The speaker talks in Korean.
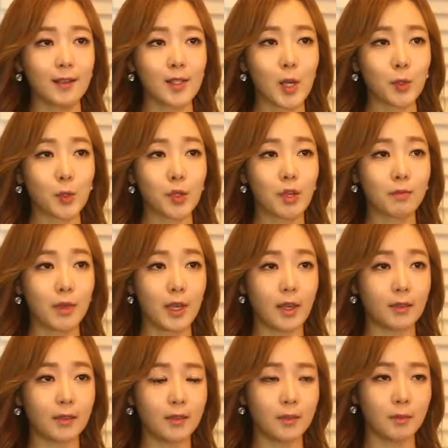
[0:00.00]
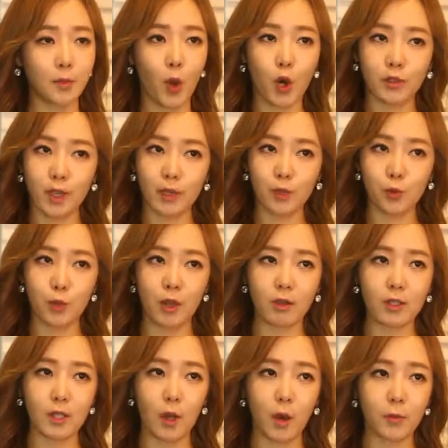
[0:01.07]
청소년 비행은 별다른
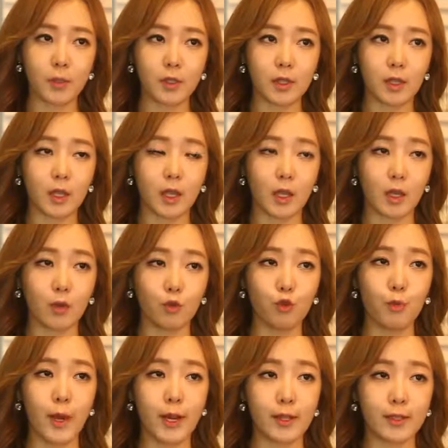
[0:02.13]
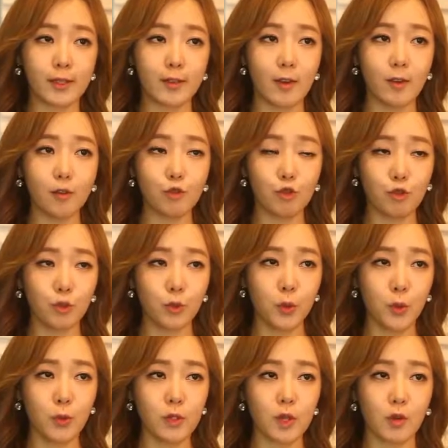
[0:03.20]
죄의식 없이 우발적,
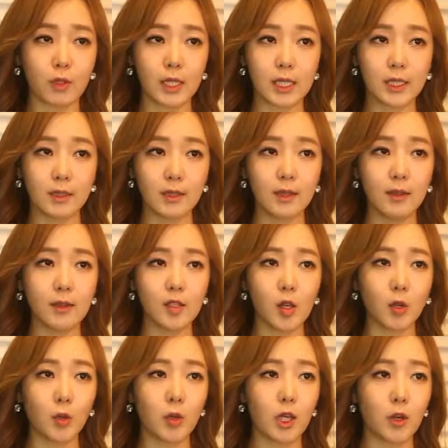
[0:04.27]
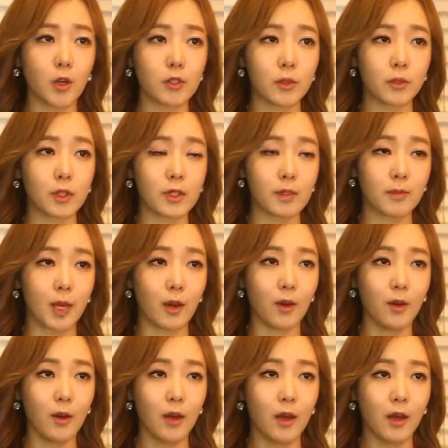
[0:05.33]
충동적, 즉흥적으로 이뤄지고
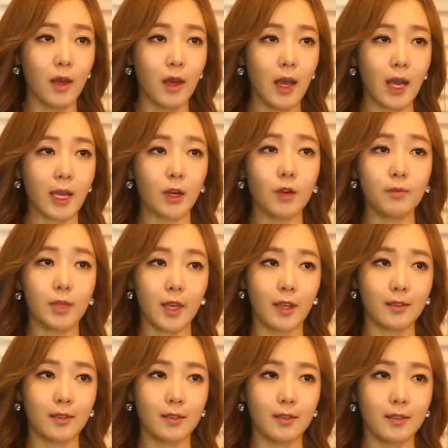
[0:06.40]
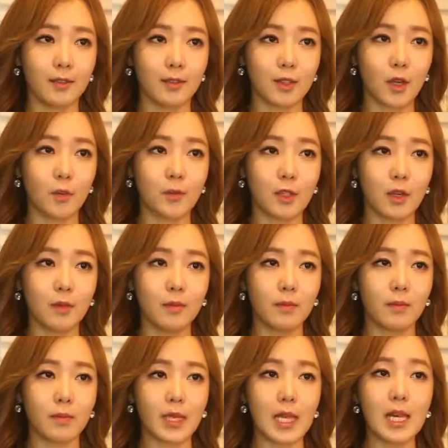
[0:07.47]
있으며 이런 비행은
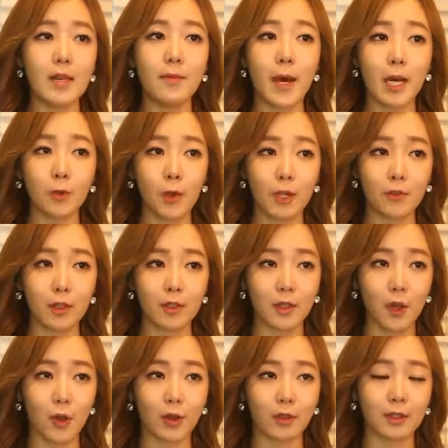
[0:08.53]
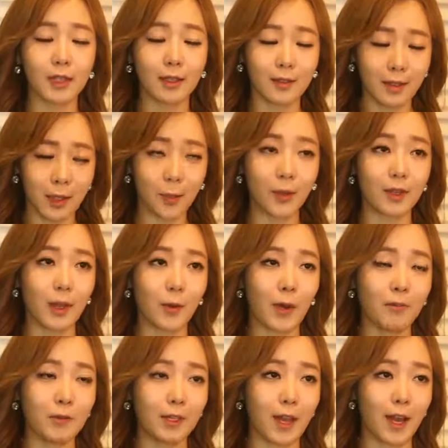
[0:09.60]
점점 일반화되는 경향을 나타내고 있다고
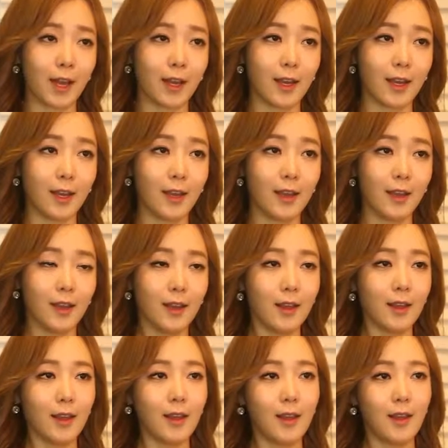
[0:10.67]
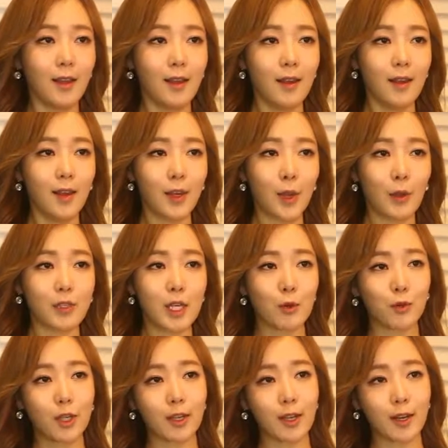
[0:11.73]
합니다. 현재
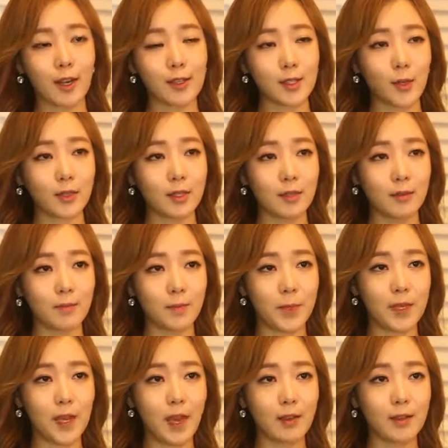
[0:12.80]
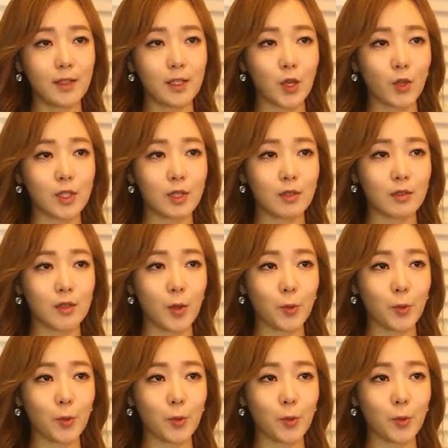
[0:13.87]
우리나라에서는 비행을 저지른